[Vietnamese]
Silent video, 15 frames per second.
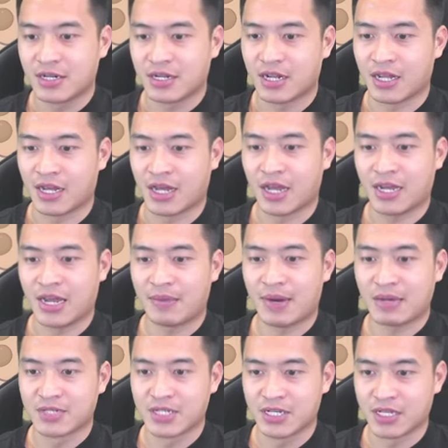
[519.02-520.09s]
Để anh em
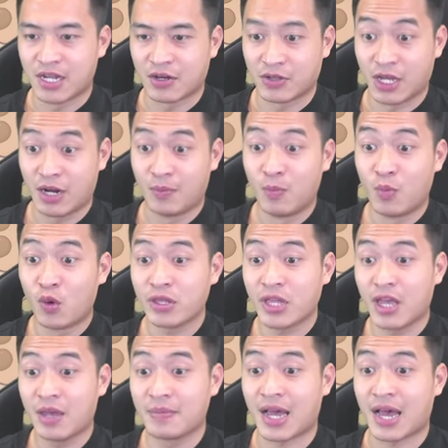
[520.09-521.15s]
làm gì để có thể là mua
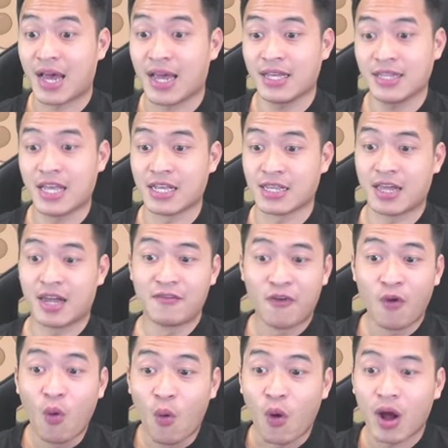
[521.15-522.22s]
thêm cái thỉnh thần
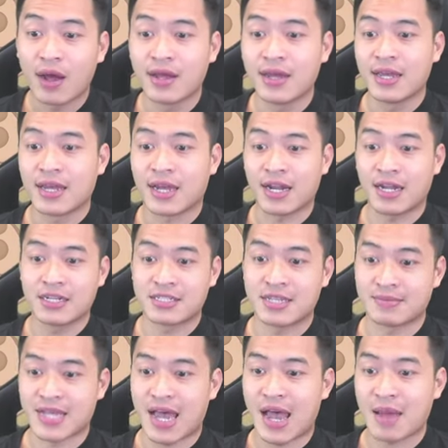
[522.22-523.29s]
phù á. Cái này được giảm
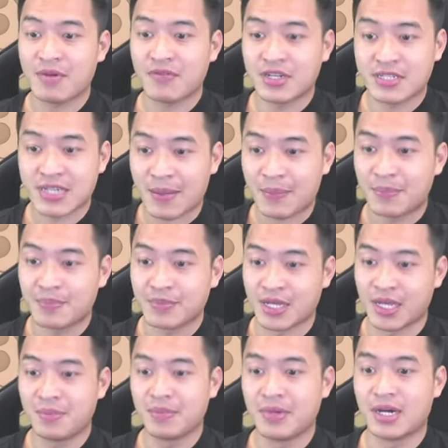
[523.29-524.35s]
giá hai mươi phần trăm thì
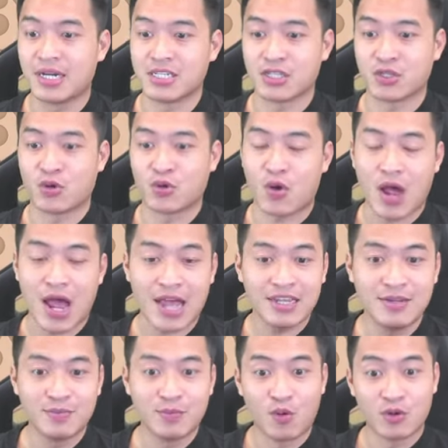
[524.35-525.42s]
nhân mười chỉ tốn có hai
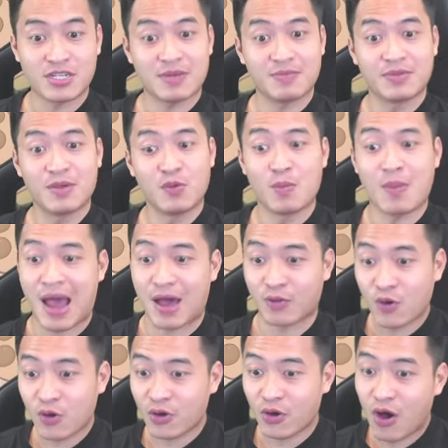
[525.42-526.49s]
nghìn bốn trăm kim nguyên bảo
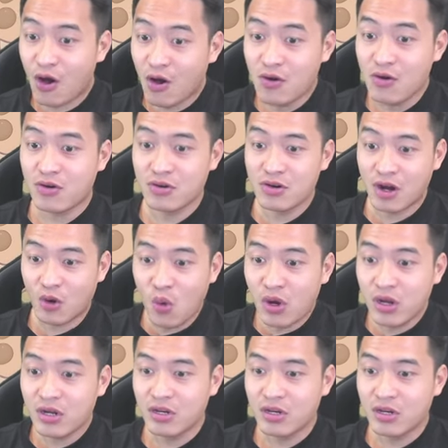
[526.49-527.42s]
thôi. Ừ, được luôn.